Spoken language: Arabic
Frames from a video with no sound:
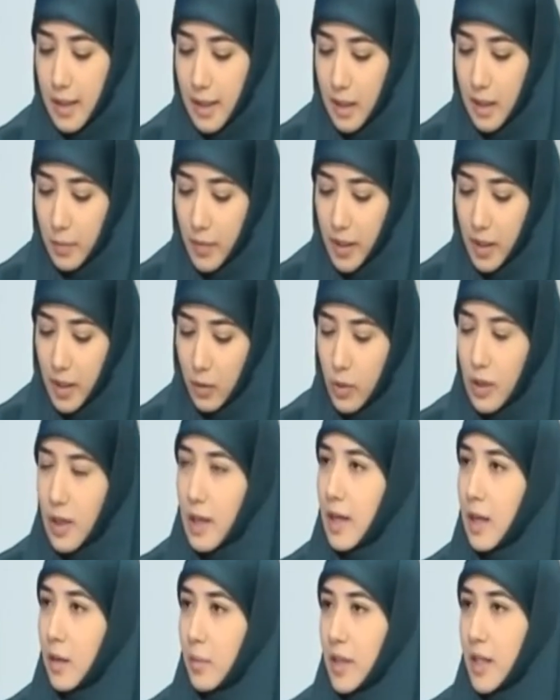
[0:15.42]
إعلاميا
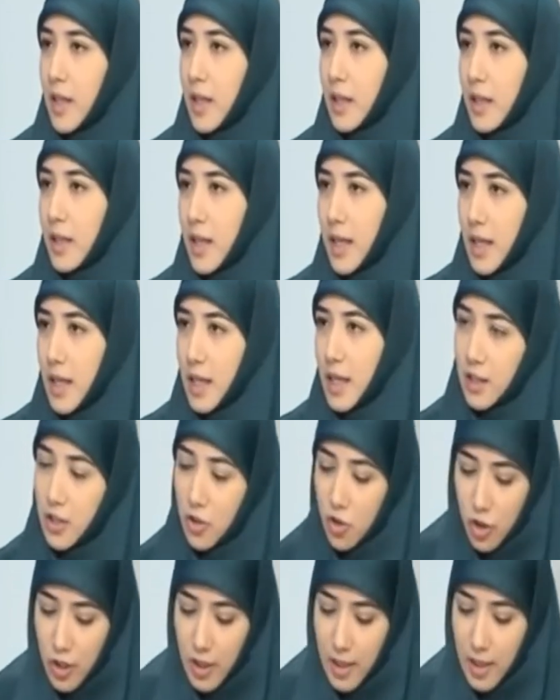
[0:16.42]
وكلاميا
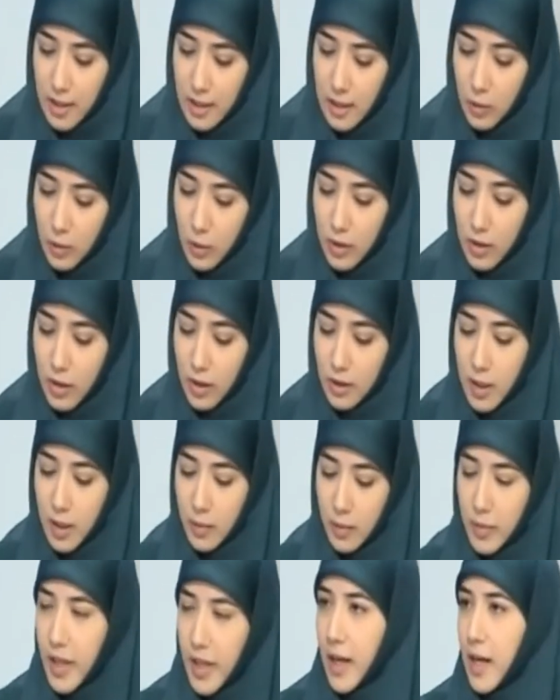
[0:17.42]
اتجاه دولة قطر
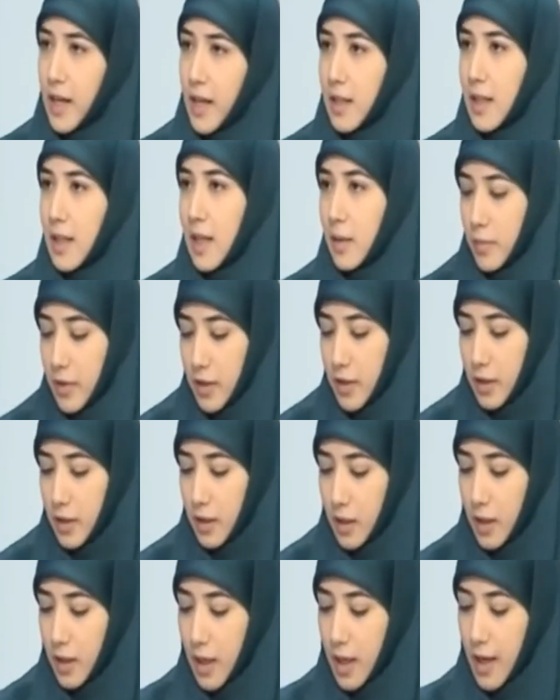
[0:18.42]
برعاية الأمريكي
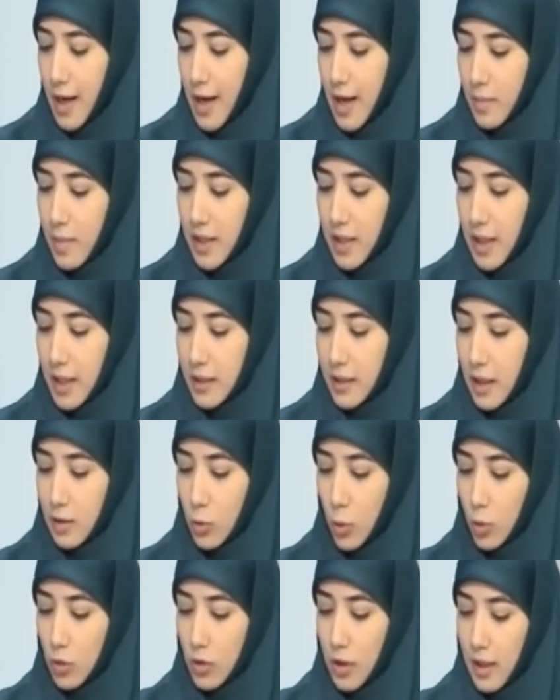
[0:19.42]
هل بدأت
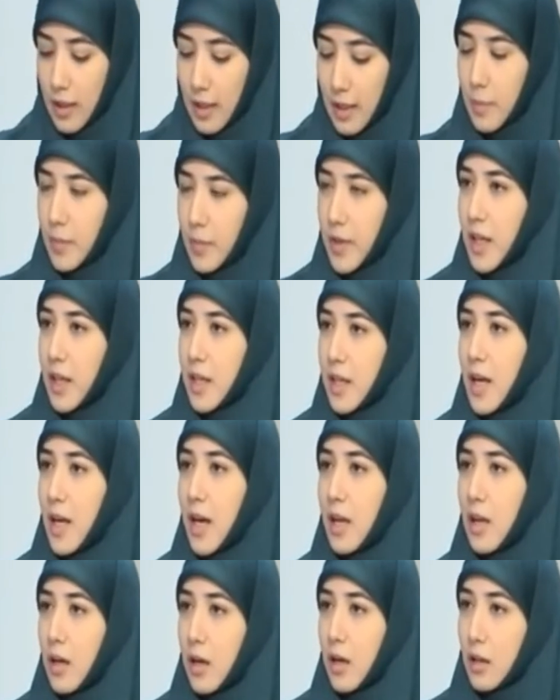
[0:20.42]
الضغوطات الأمريكية
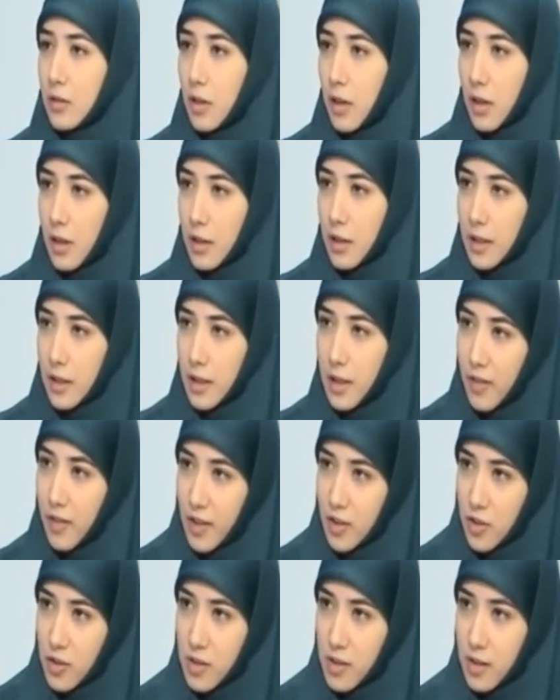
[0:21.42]
على قطر لدفع
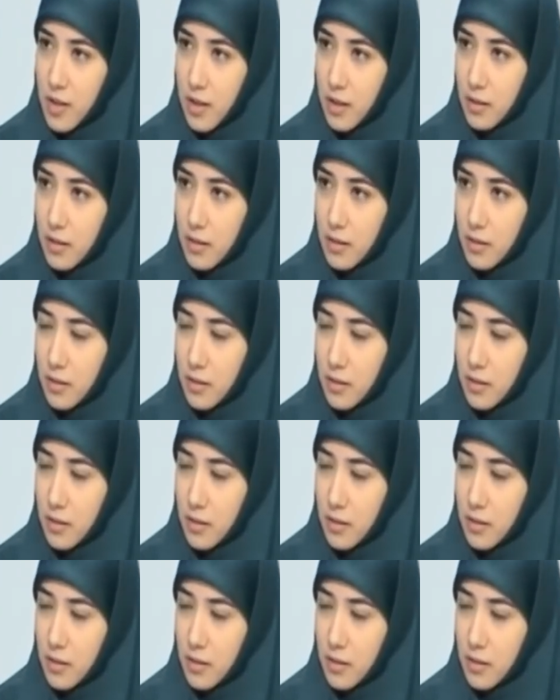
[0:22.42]
الجزية؟